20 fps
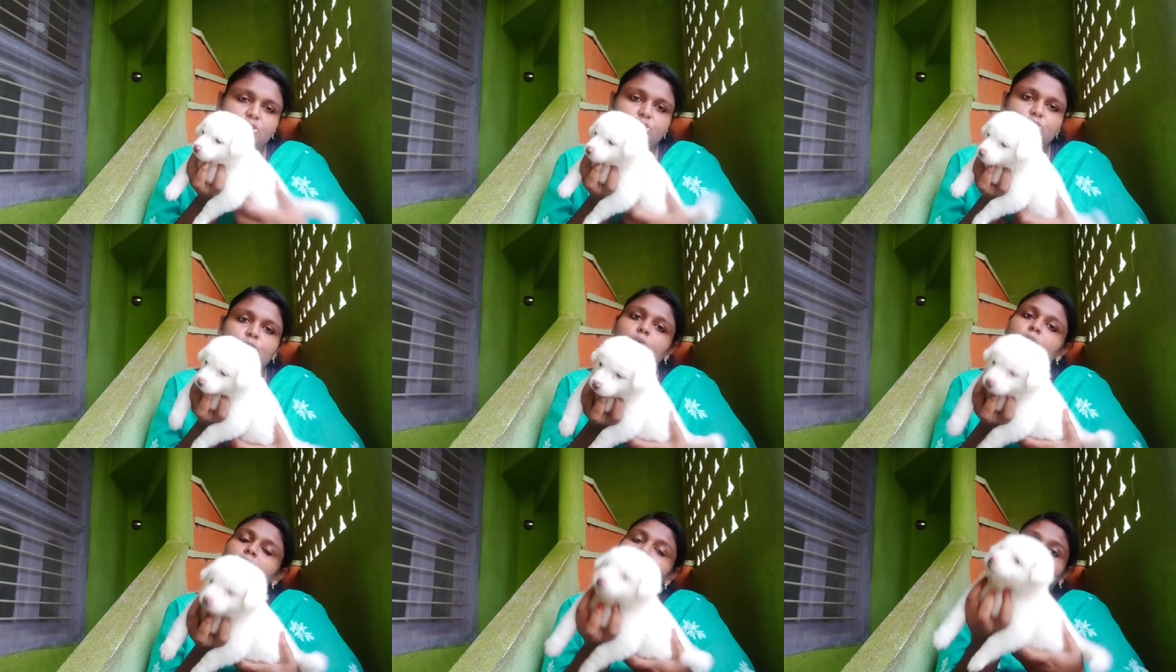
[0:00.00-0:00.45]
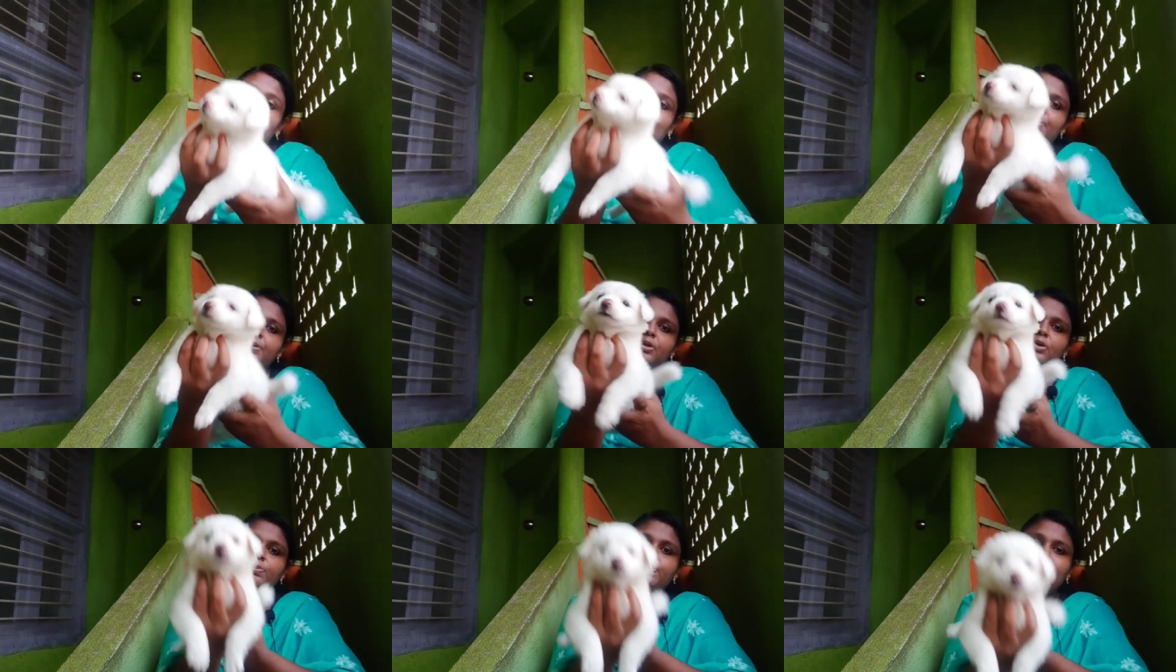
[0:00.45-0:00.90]
సో
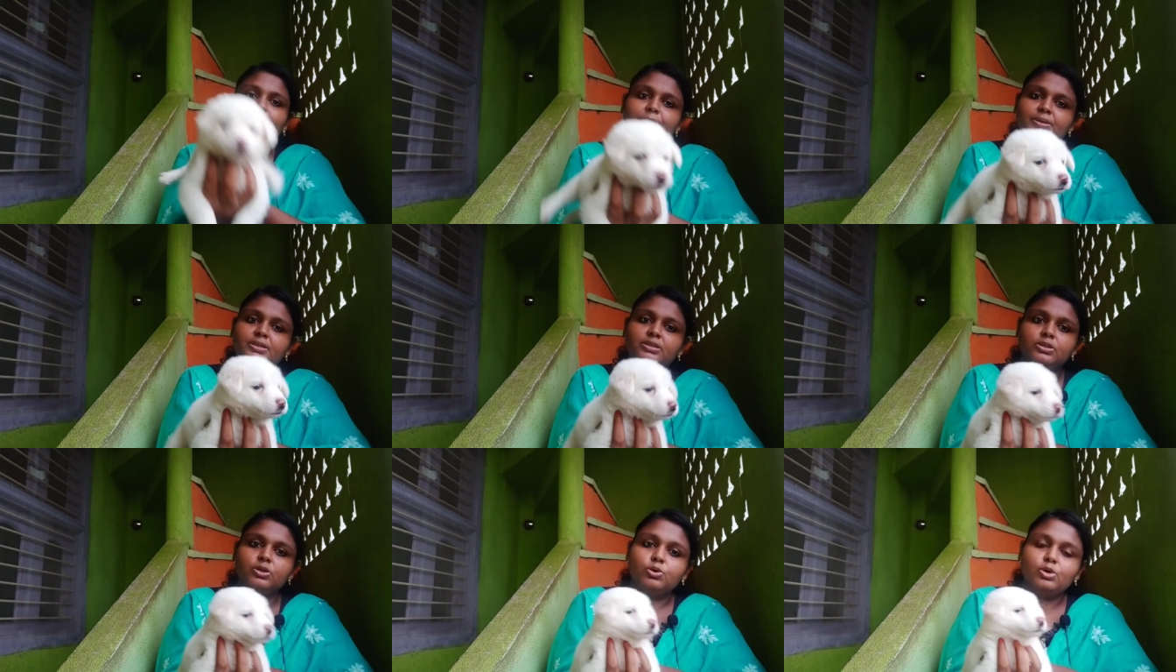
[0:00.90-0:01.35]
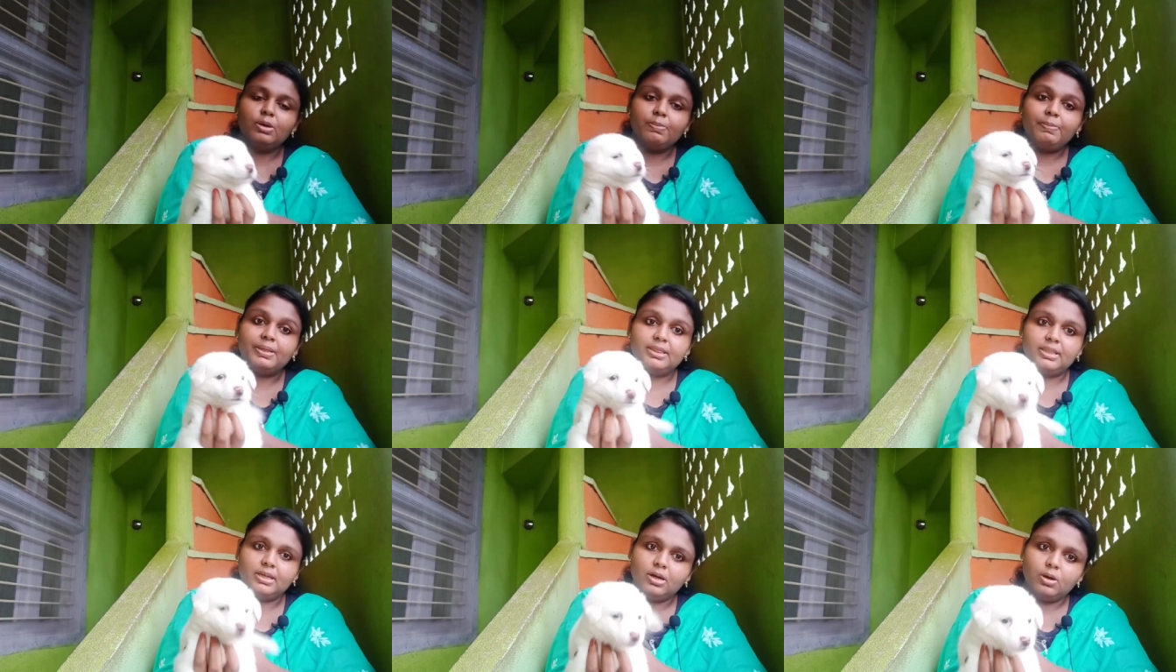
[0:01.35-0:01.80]
ల్యాబడోర్ పప్పీస్కి కూడా
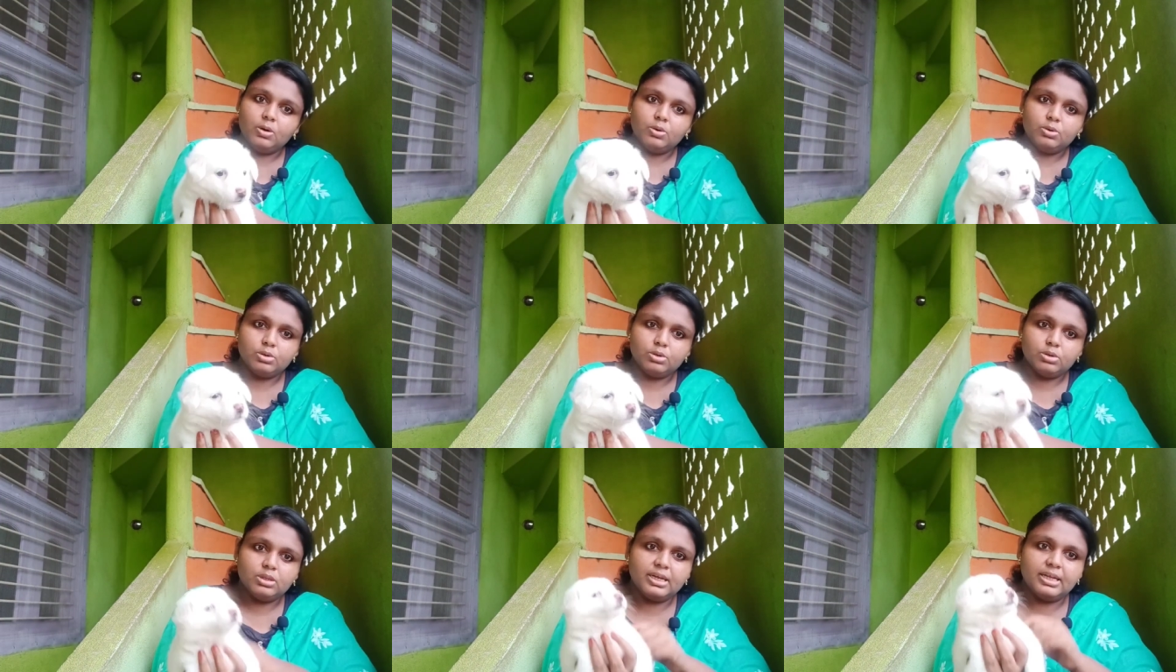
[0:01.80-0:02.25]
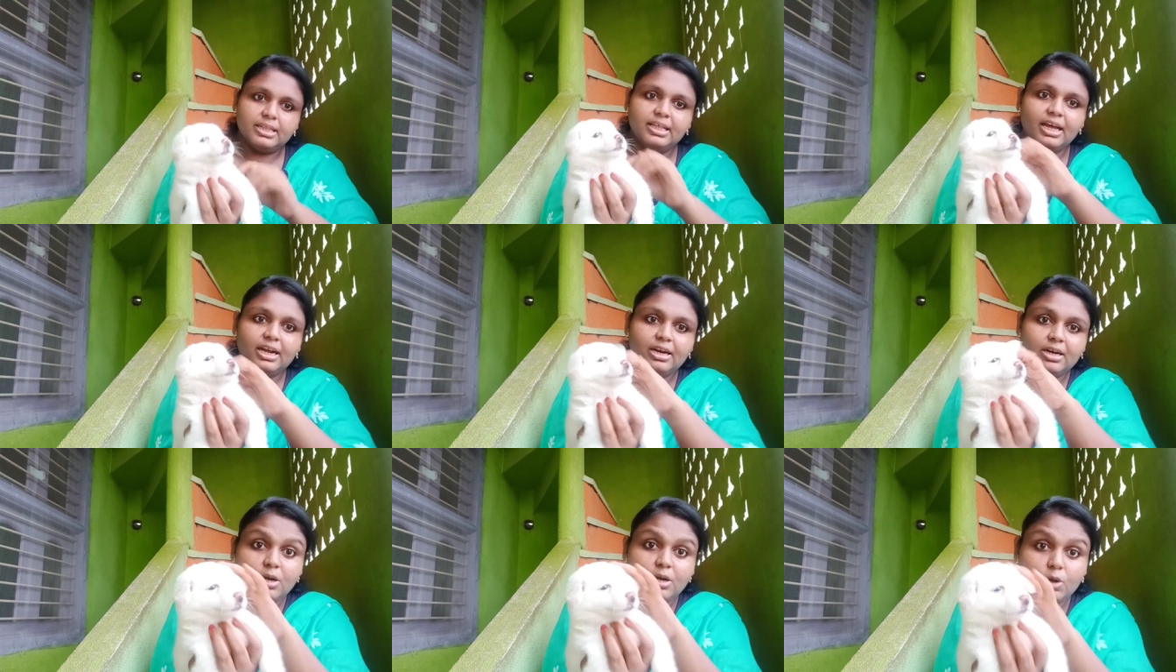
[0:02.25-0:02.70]
మెత్తగా ఉంటుంది
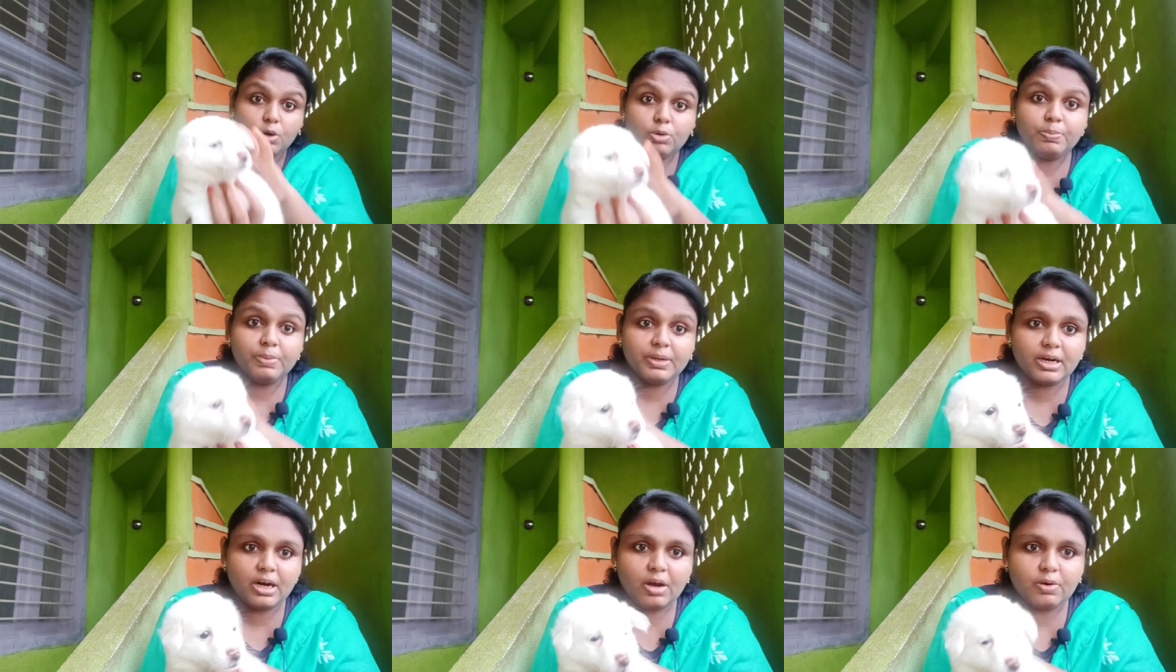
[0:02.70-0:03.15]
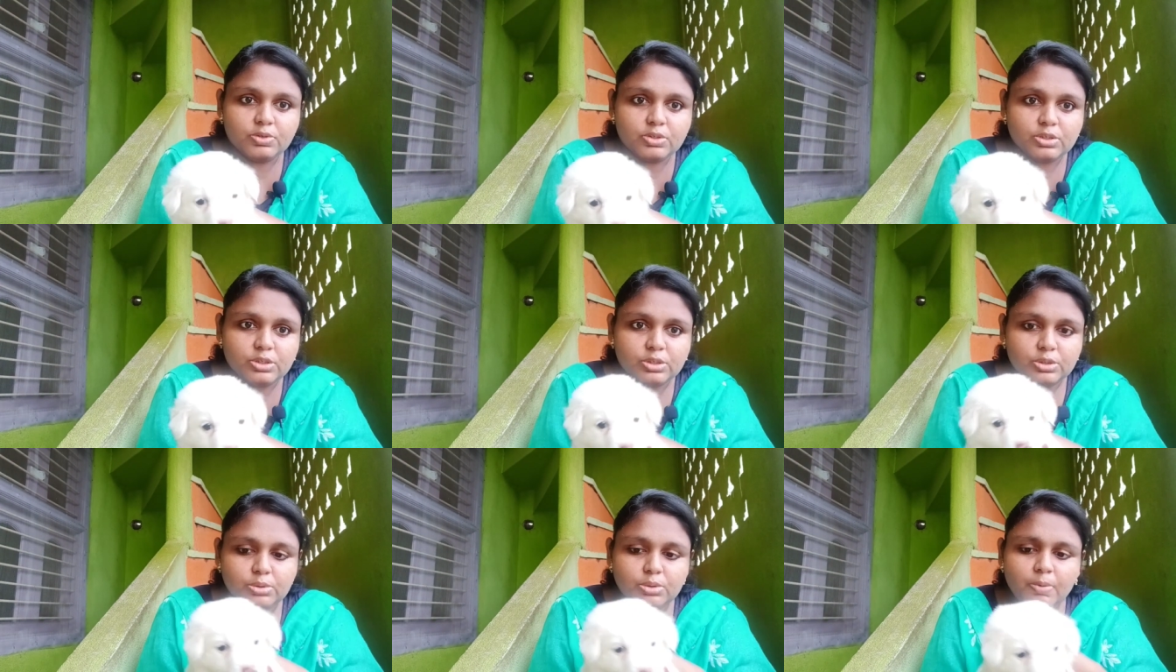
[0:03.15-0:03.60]
కదా అన్న డౌట్ మీకు
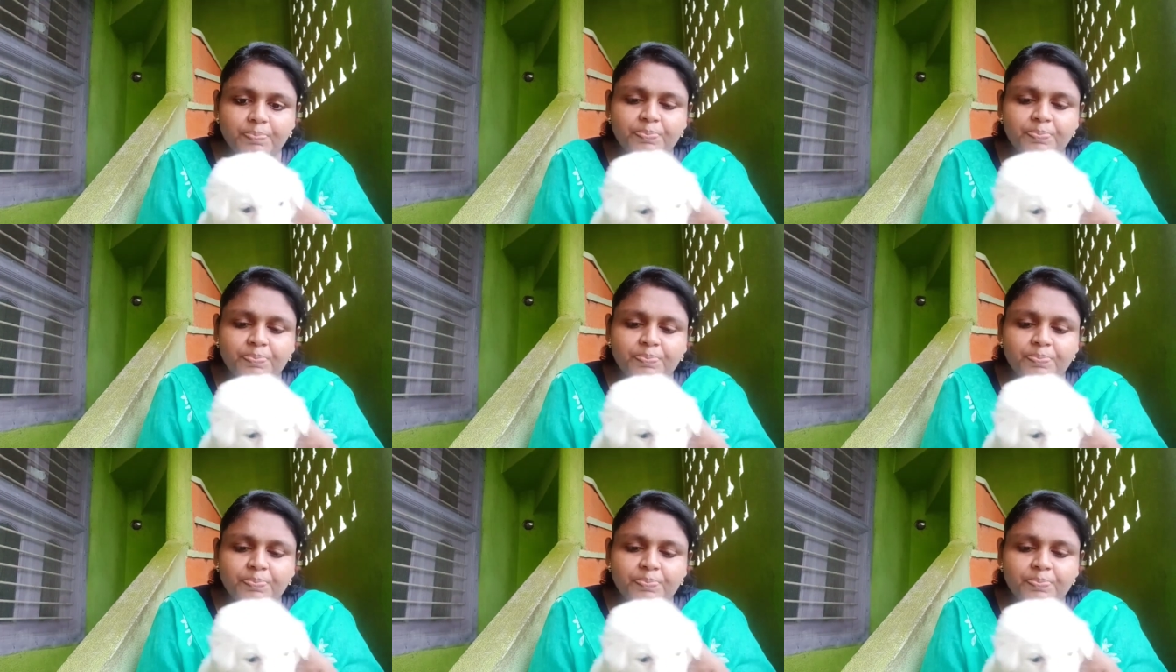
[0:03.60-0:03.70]
రావచ్చు